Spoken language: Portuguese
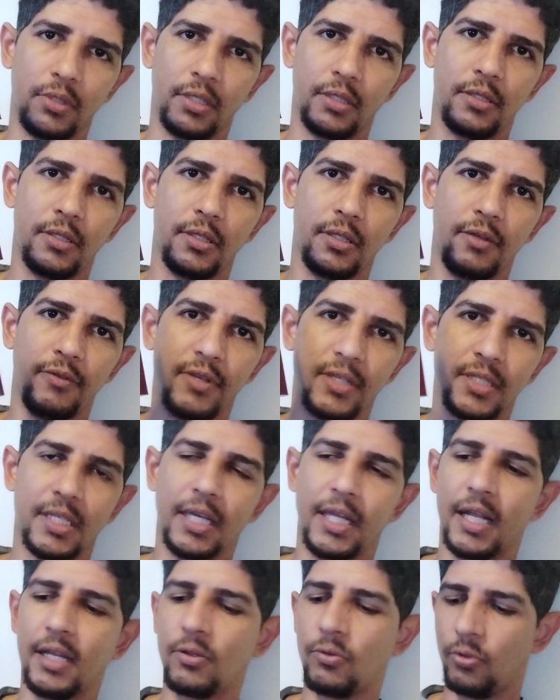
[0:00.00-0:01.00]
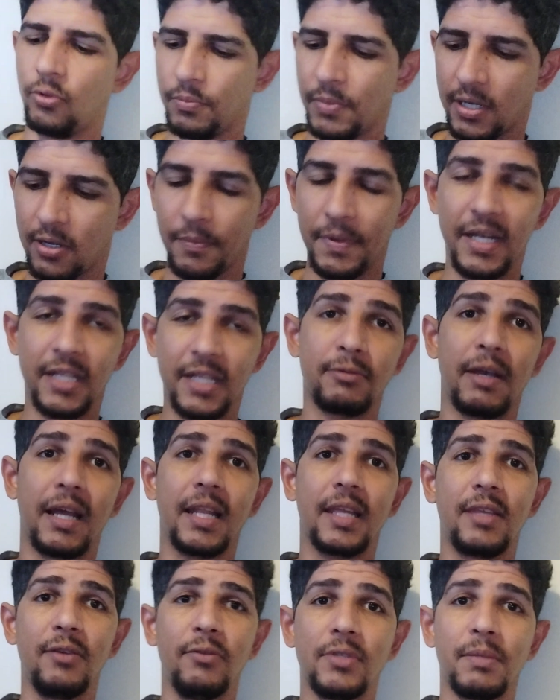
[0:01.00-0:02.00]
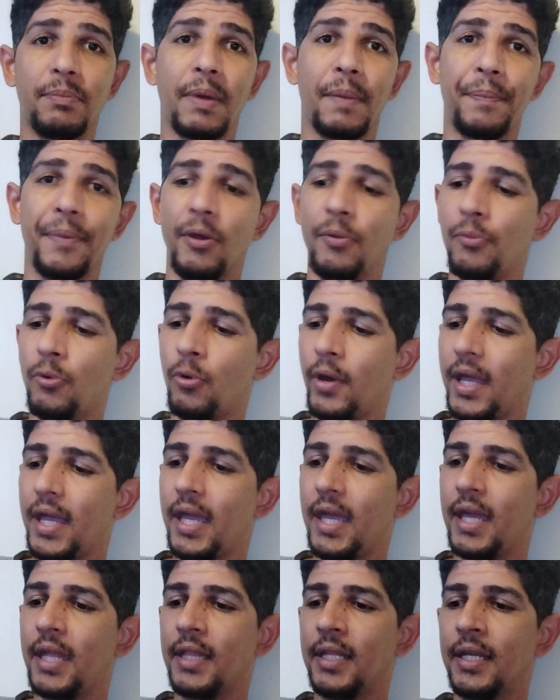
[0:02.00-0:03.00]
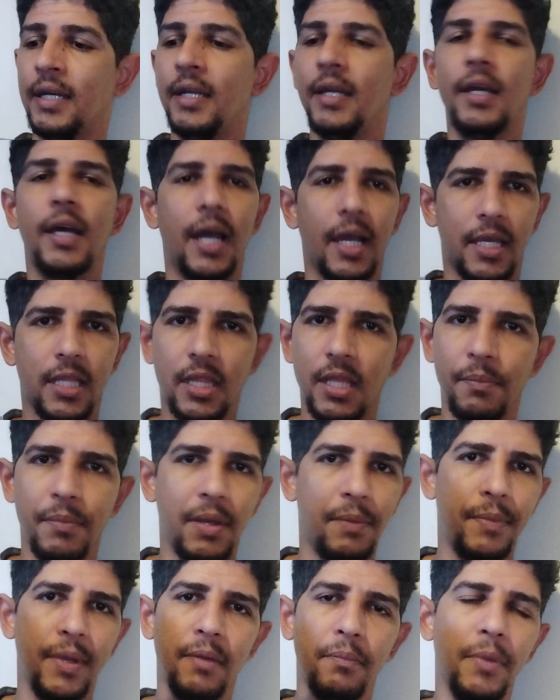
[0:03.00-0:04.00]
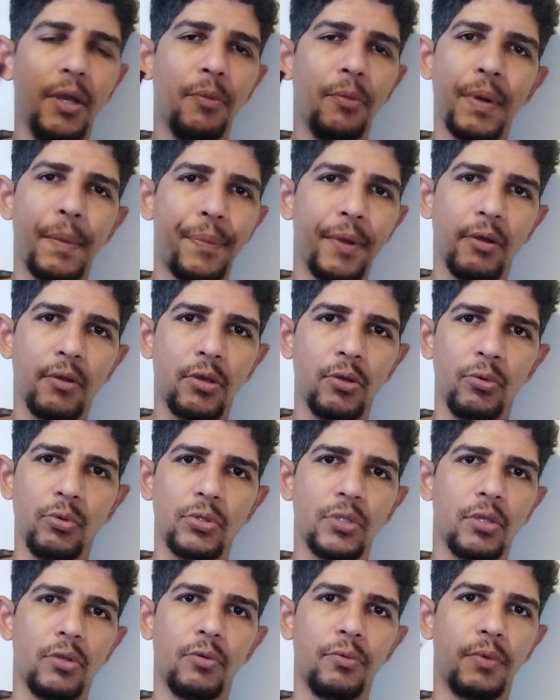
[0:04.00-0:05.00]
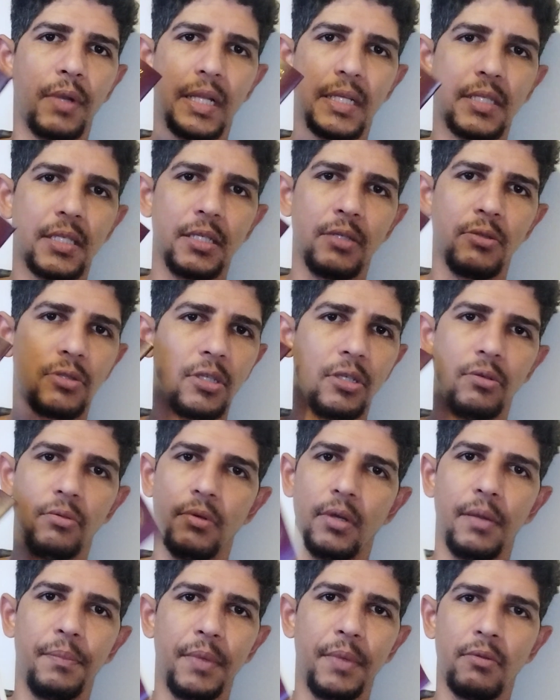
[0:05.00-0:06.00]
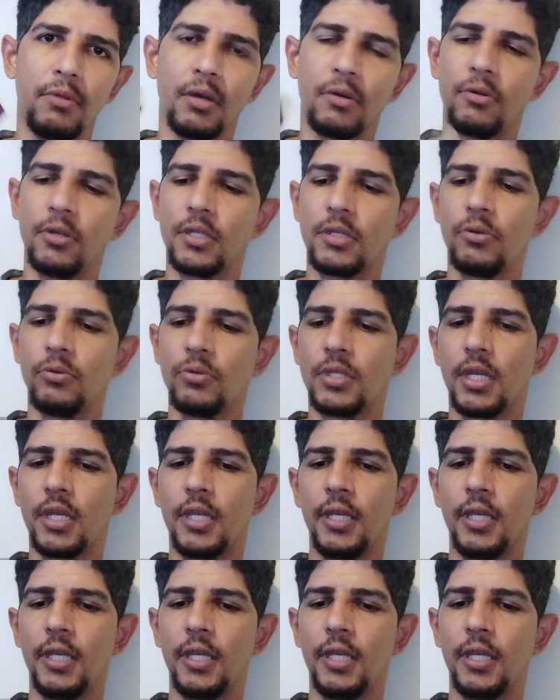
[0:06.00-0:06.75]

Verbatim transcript: gente. Deveria ser gratuito. Mas como eles falam que usa papel moeda, aqui também, mesmo, mesmo papel que usa no Brasil, estilo é a mesma coisa que usa